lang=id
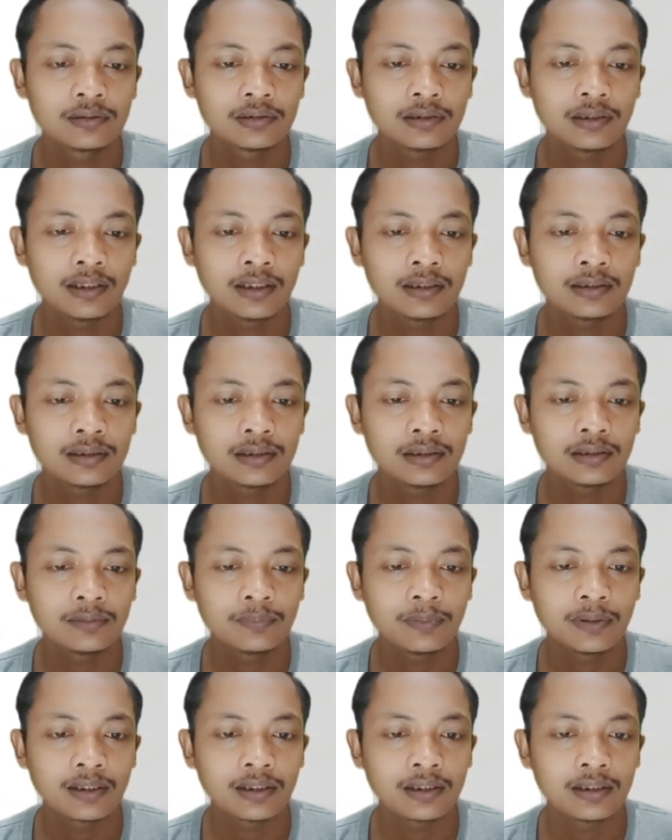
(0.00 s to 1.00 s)
Dan di
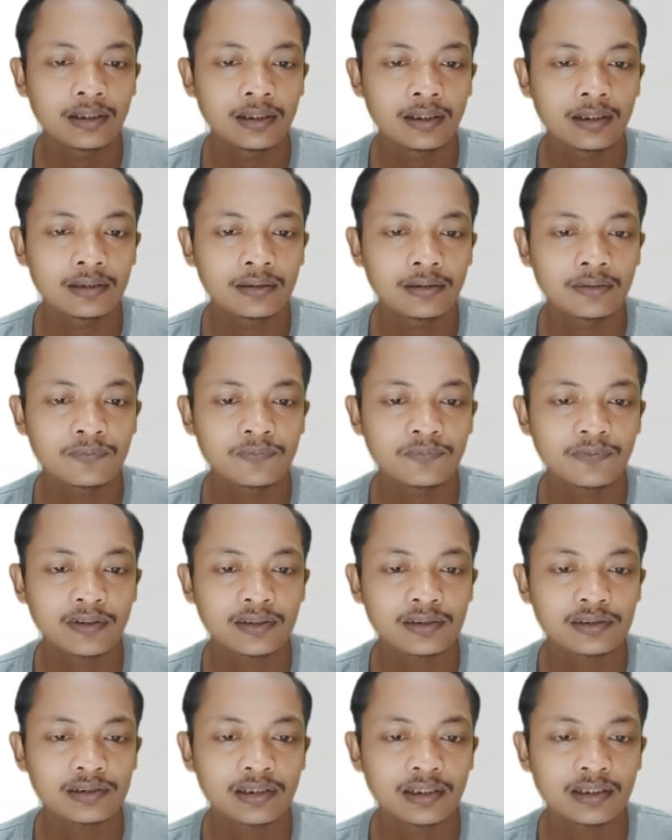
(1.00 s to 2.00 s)
bagian
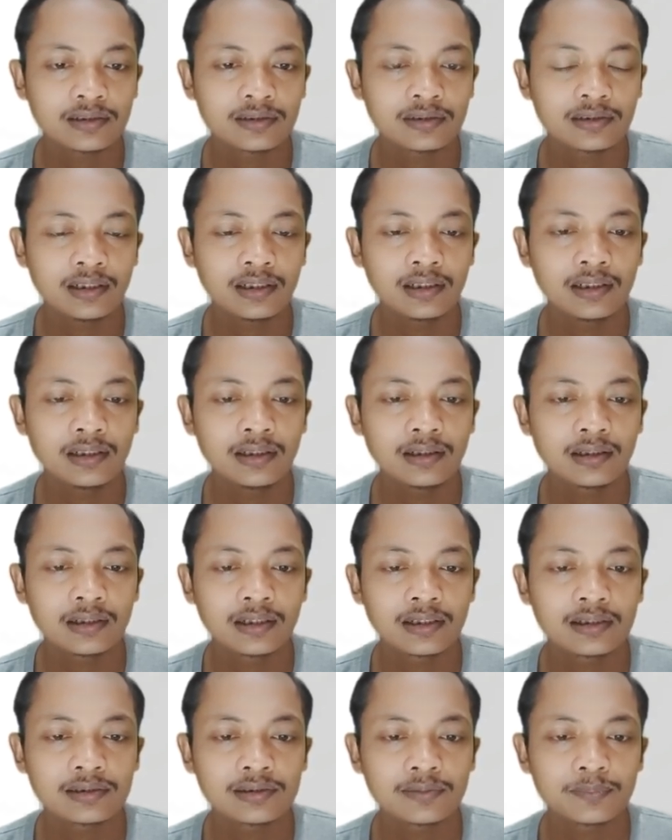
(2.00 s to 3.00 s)
advanced setting,
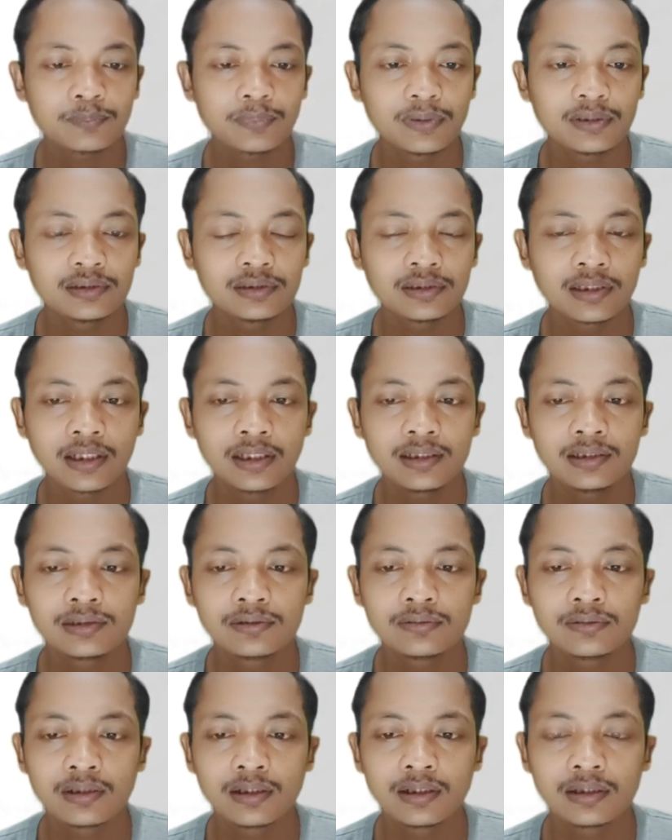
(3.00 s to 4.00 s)
land speednya ini
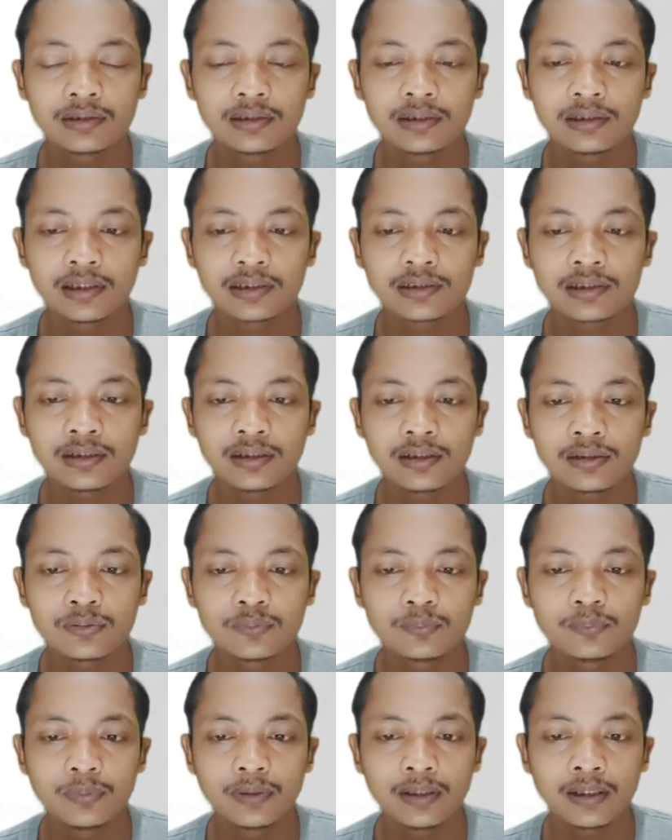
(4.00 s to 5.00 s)
juga tidak saya
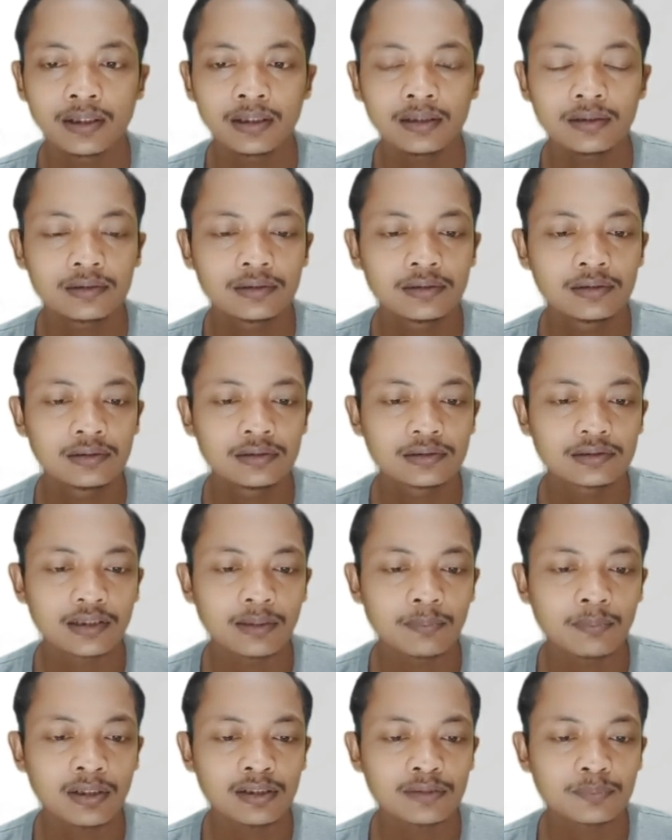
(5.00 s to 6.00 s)
rubah
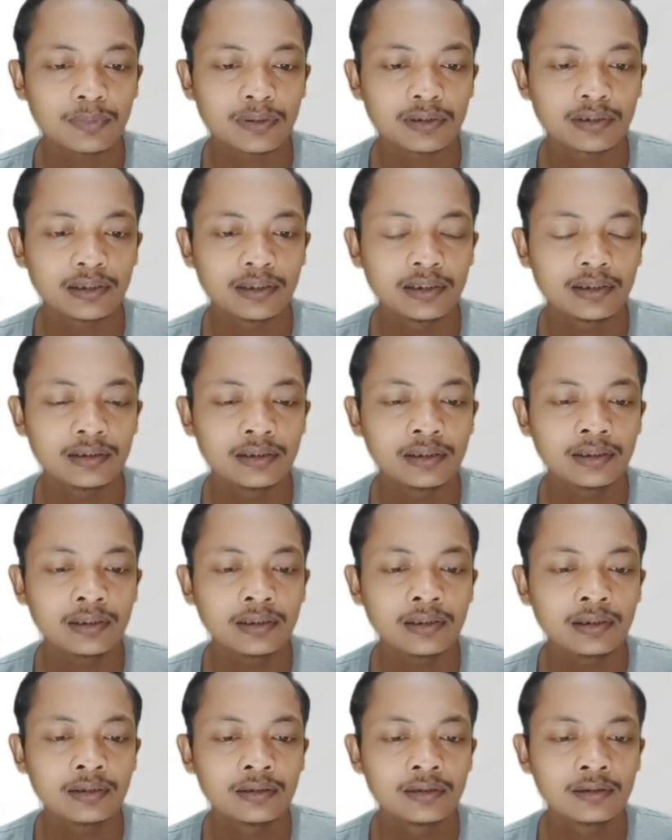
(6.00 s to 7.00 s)
sama seperti ini
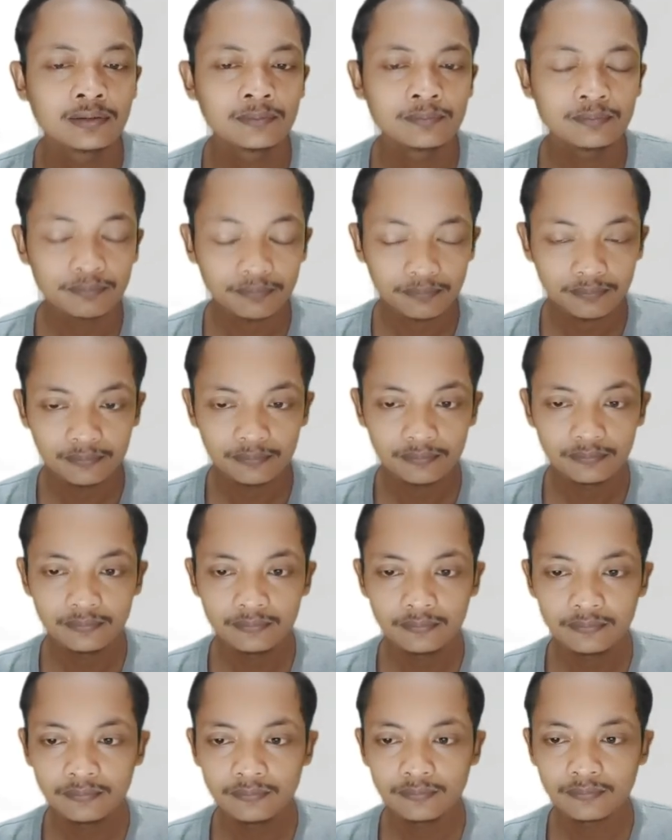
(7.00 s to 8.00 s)

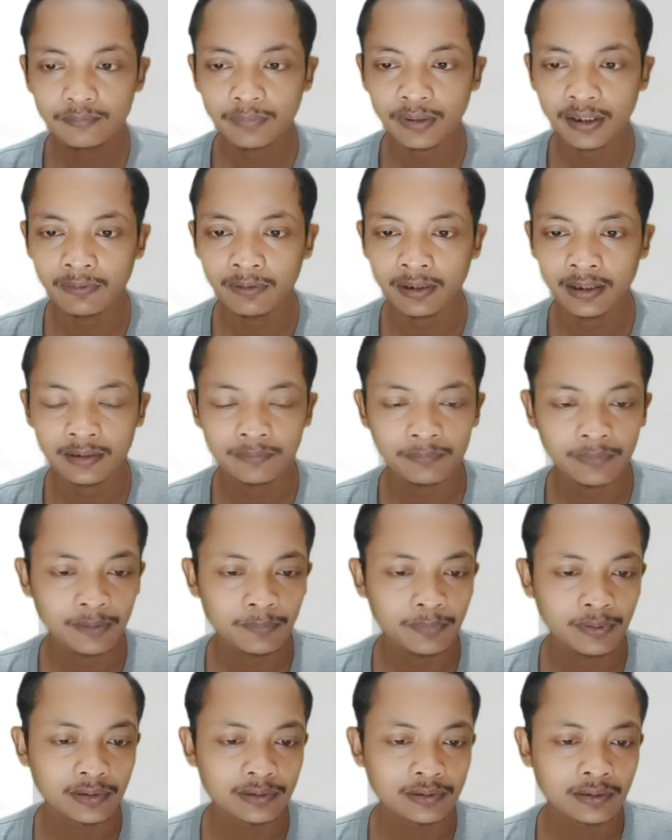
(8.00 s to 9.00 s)
bawaan
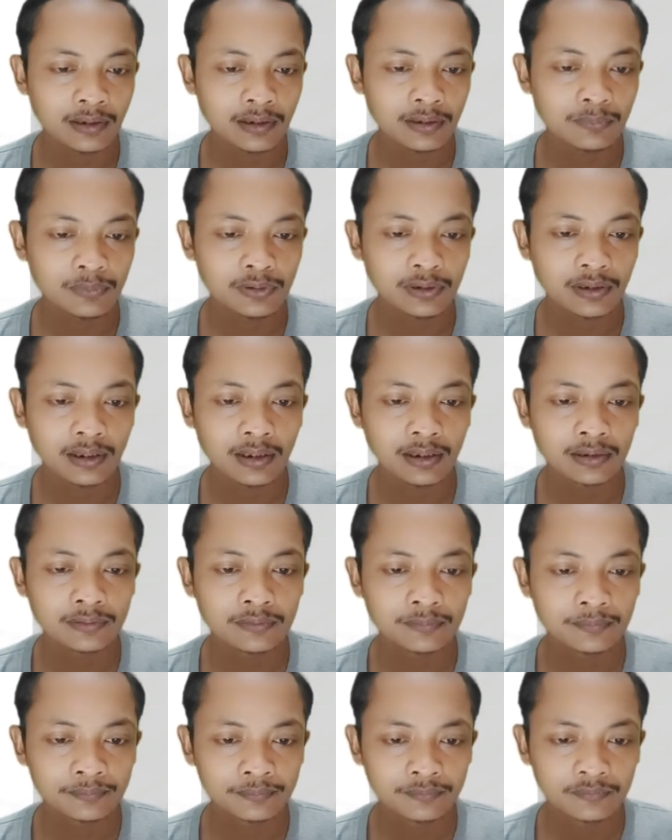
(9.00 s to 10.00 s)
pabriknya
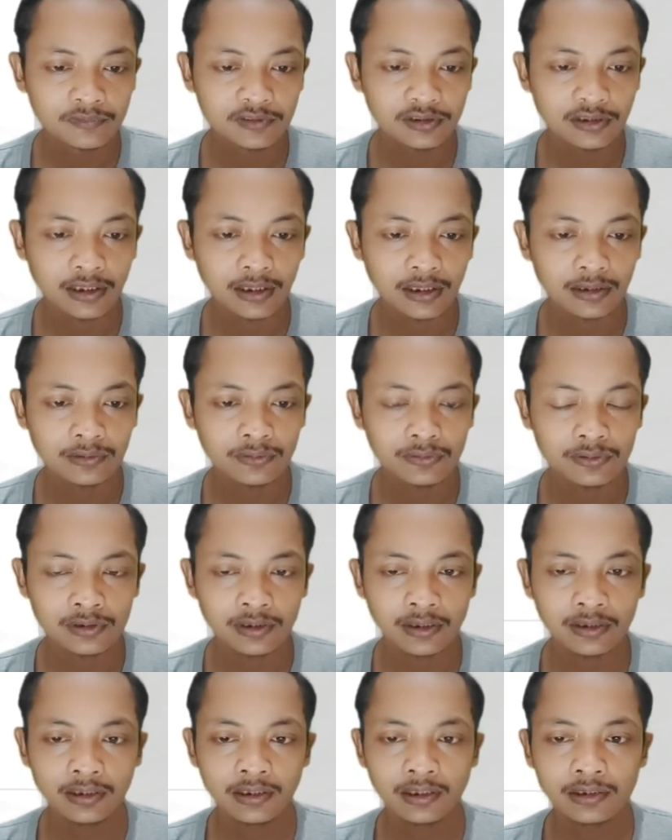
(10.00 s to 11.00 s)
kemudian
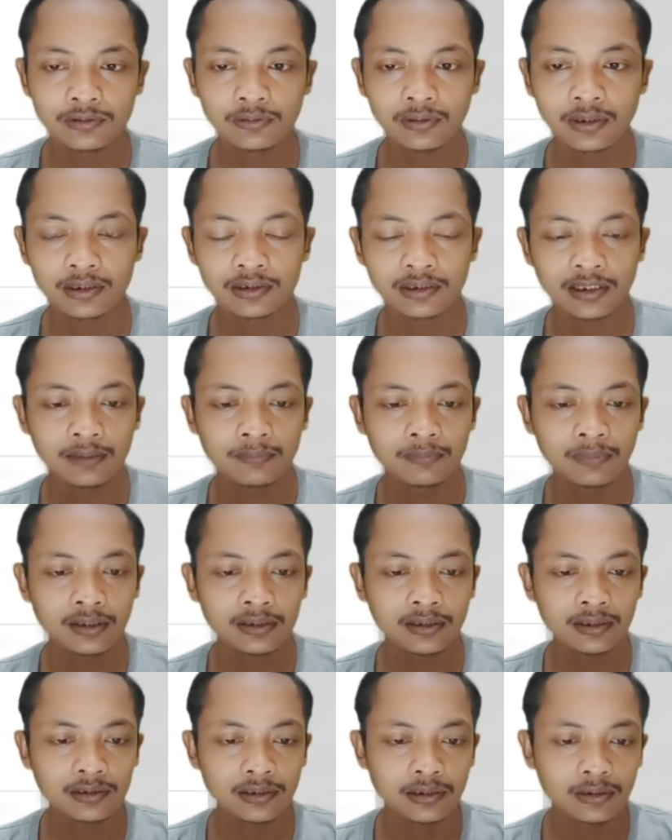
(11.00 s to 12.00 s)
diagnosanya ini juga sama
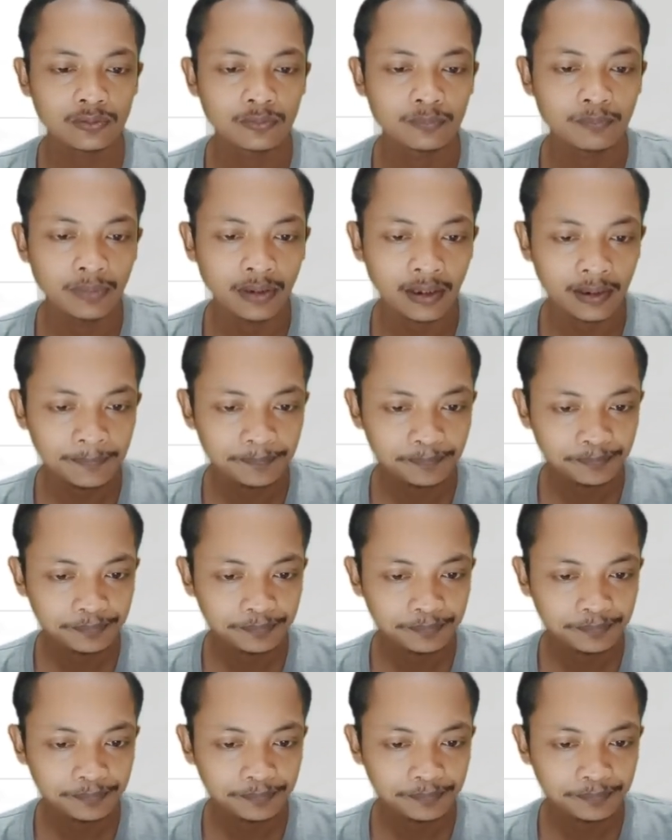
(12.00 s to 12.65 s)
tidak saya rubah